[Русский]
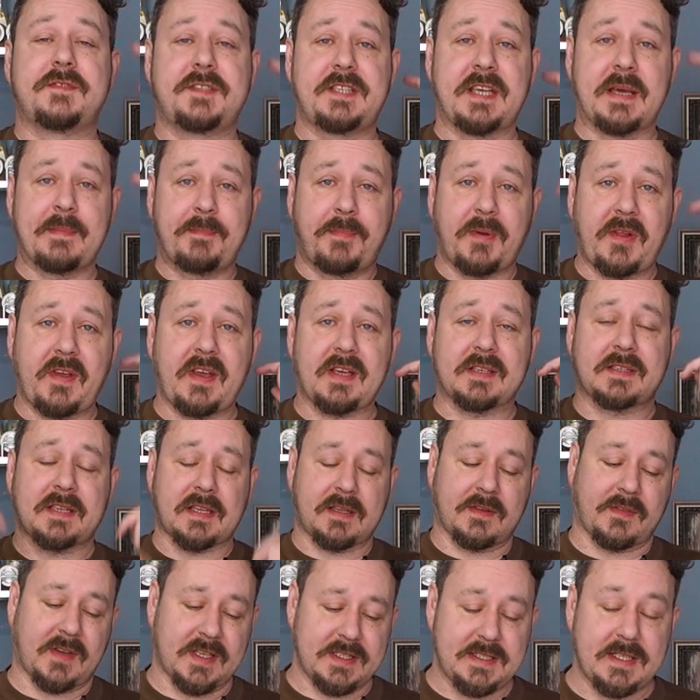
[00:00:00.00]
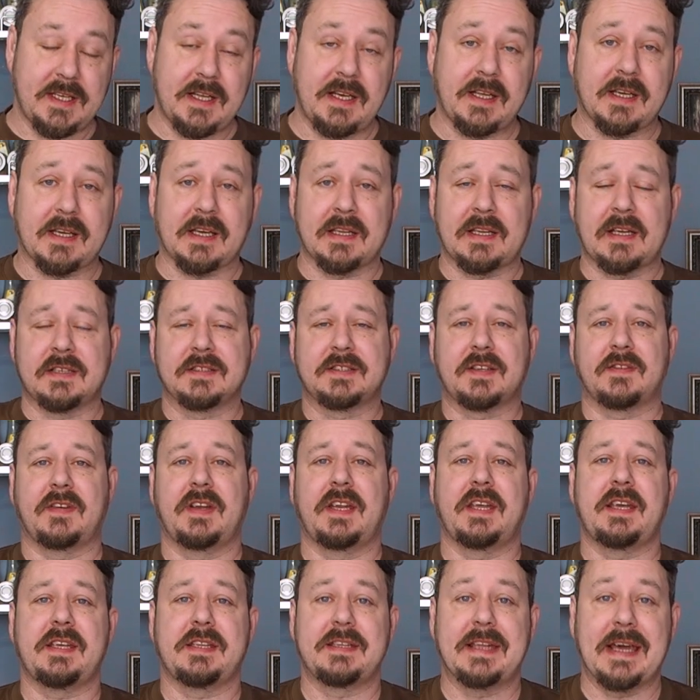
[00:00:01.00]
Всем привет, это Василий, канал
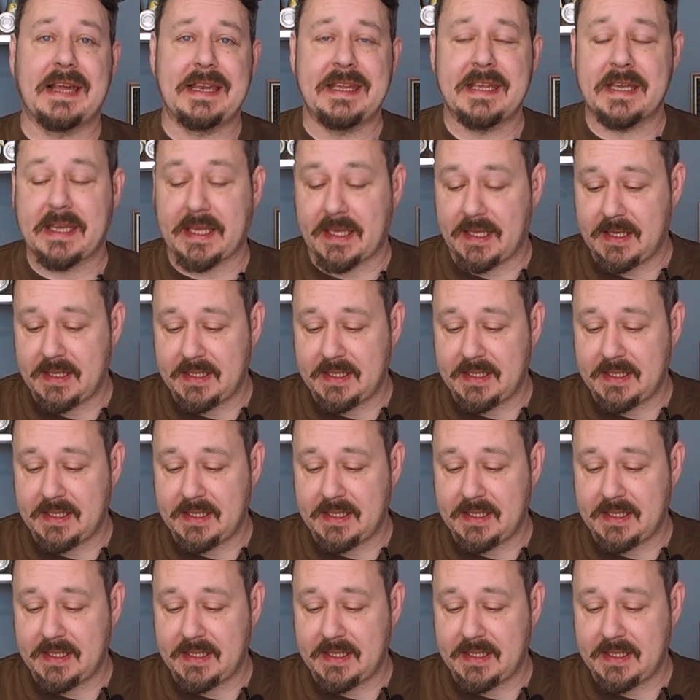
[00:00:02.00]
Завали Едальник,